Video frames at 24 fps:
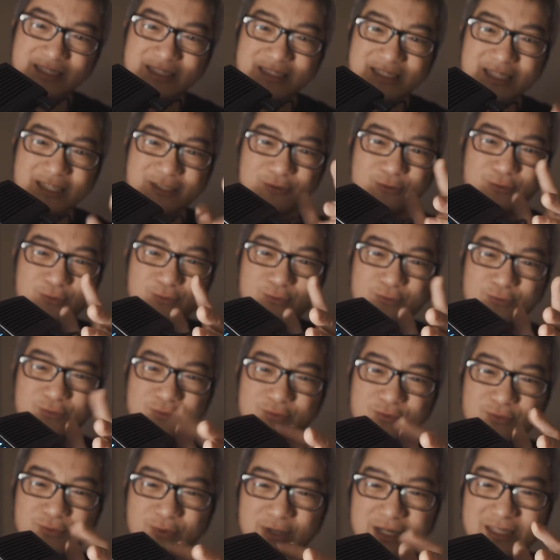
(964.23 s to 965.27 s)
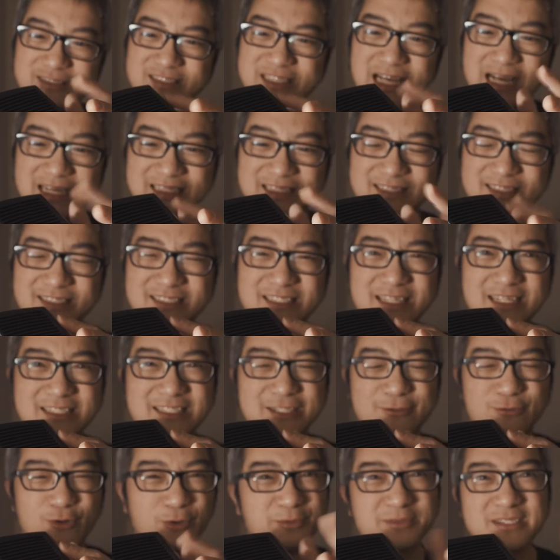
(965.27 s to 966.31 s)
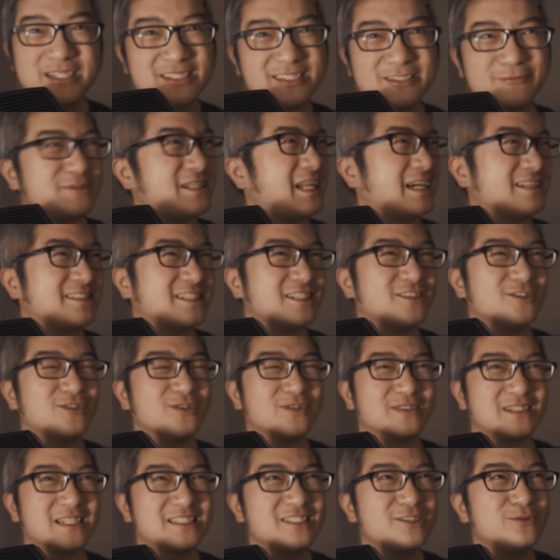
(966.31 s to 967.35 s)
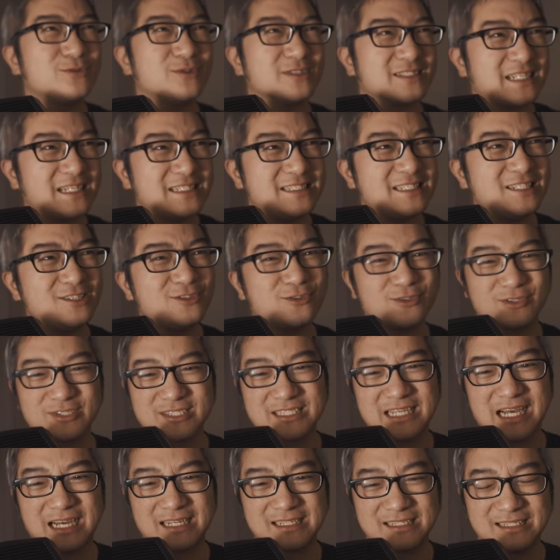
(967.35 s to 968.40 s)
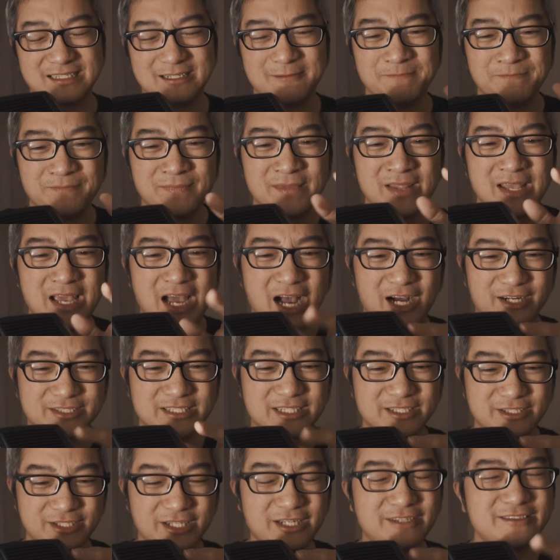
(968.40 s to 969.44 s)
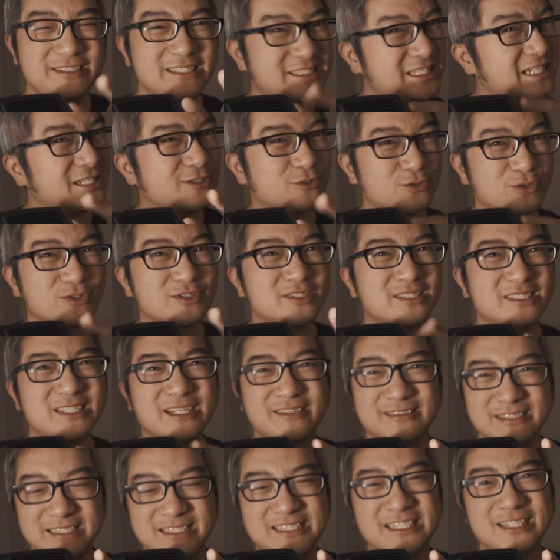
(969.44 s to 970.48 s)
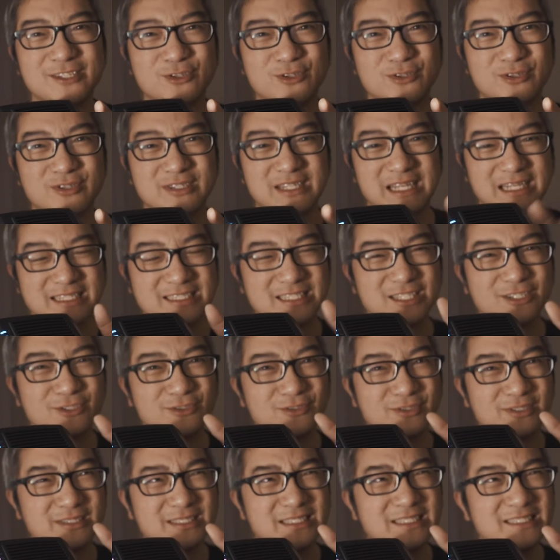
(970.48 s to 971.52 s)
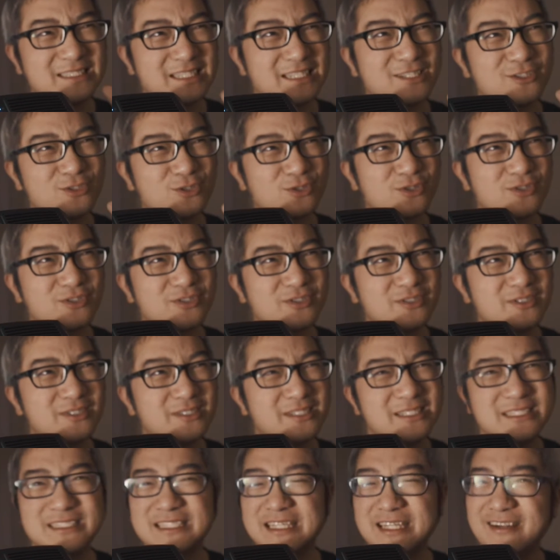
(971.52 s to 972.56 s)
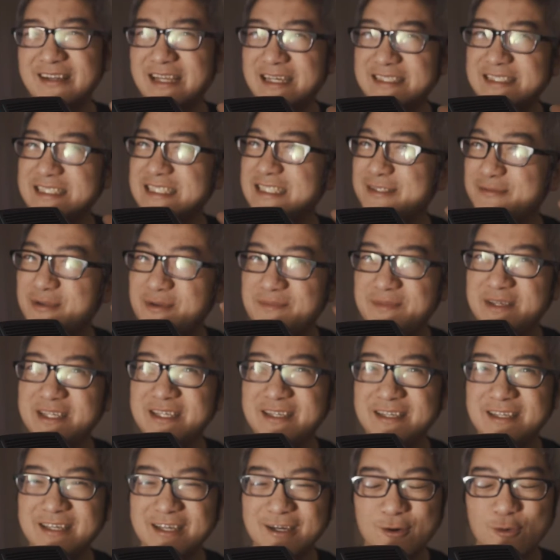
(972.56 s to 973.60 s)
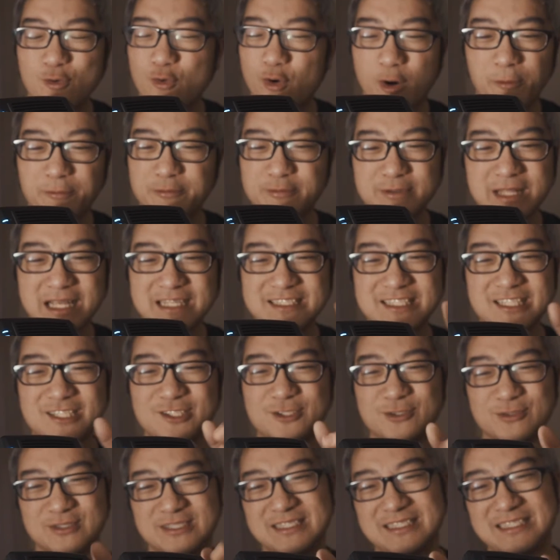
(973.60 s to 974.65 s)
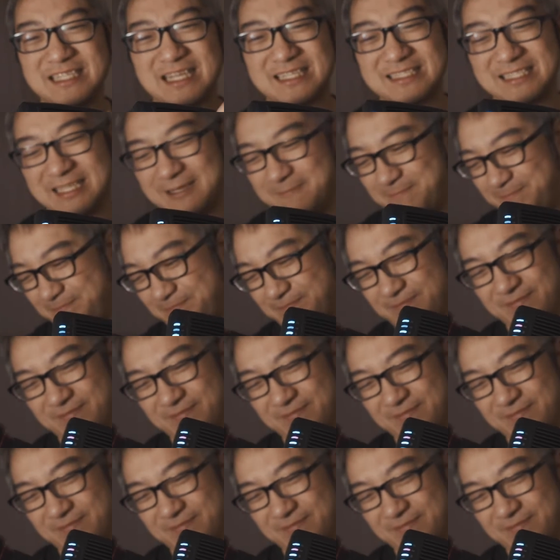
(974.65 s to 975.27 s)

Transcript: 但是我要查一下这价钱，我不知道是不是两千多，但是我在英国查的。 好像都要一千多，至少一千多、两千多、一千多、一千到两千人民币，我不太清楚这价钱。